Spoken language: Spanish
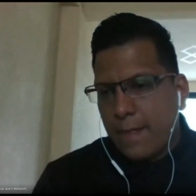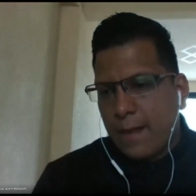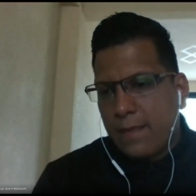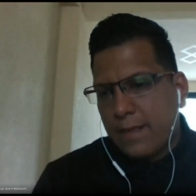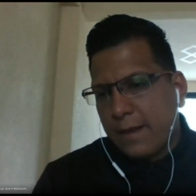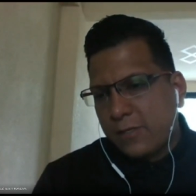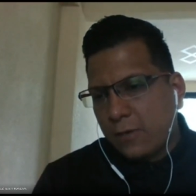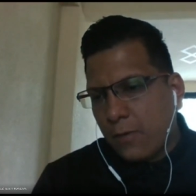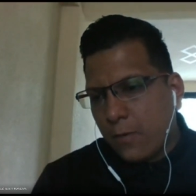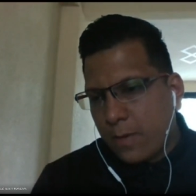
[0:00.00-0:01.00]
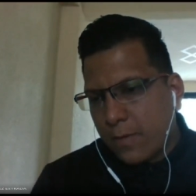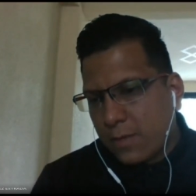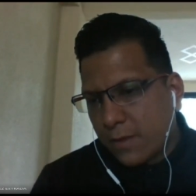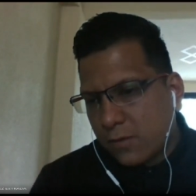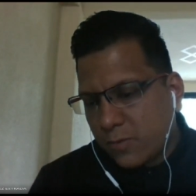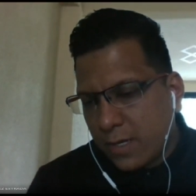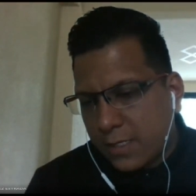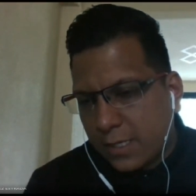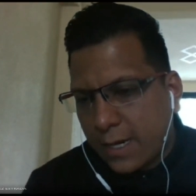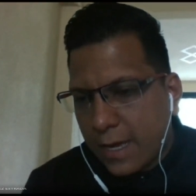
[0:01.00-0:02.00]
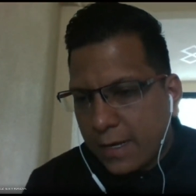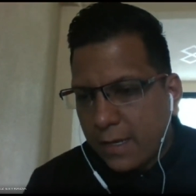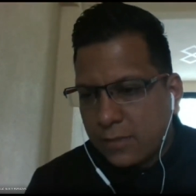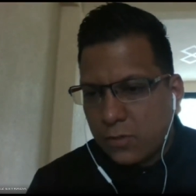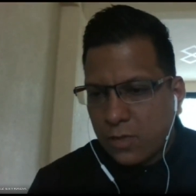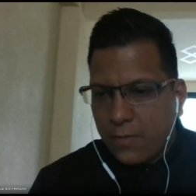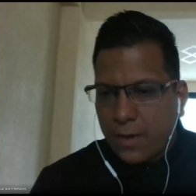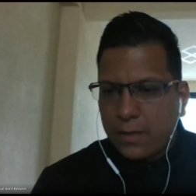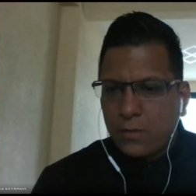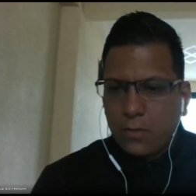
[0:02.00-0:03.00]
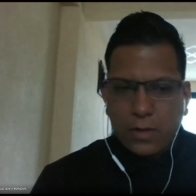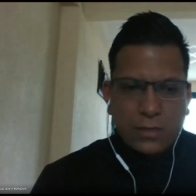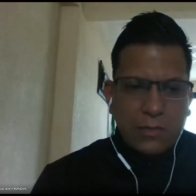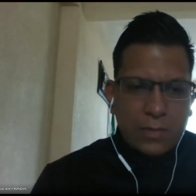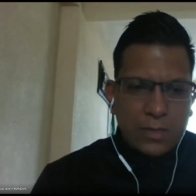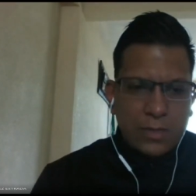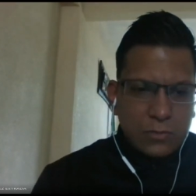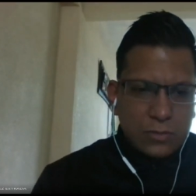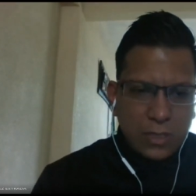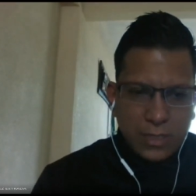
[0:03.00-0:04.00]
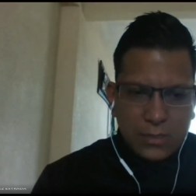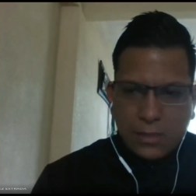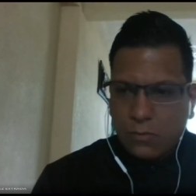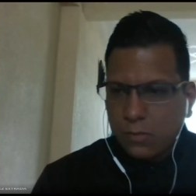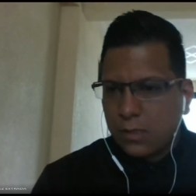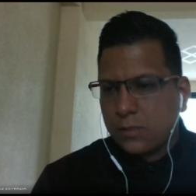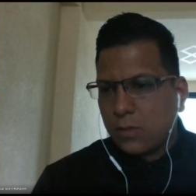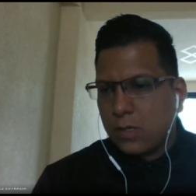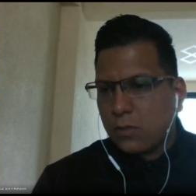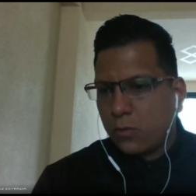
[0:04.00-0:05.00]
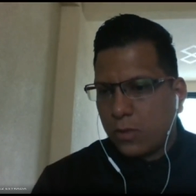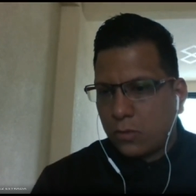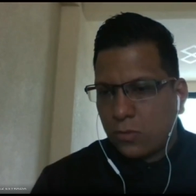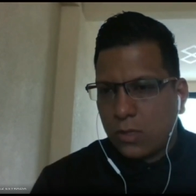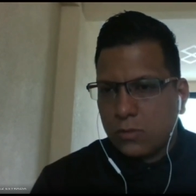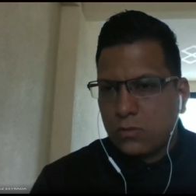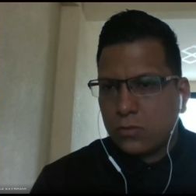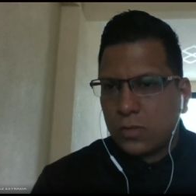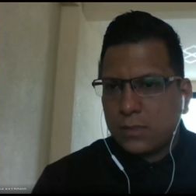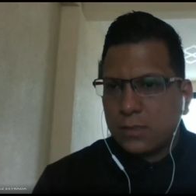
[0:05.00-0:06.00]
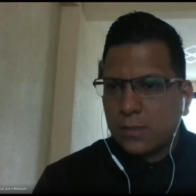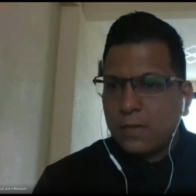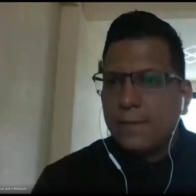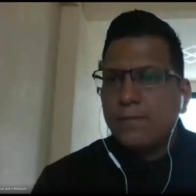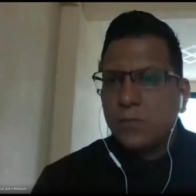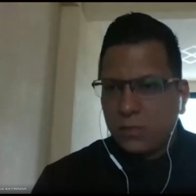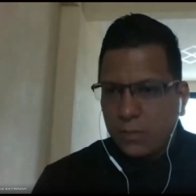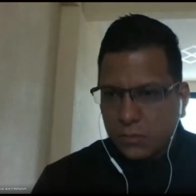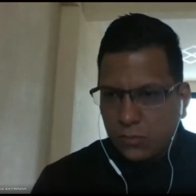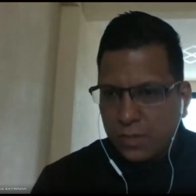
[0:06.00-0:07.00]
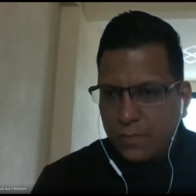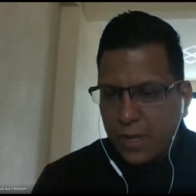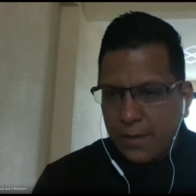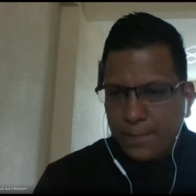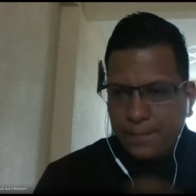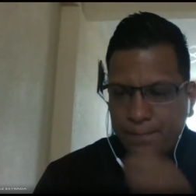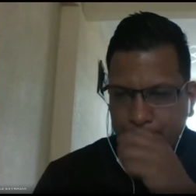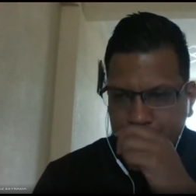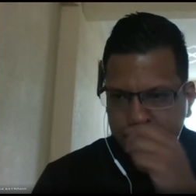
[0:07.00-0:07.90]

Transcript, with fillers: a la dirección. Obviamente ellos van a checar que estoy trabajando correctamente con ustedes y, estoy resolviendo todas sus dudas. ¿Sí me escuchan bien?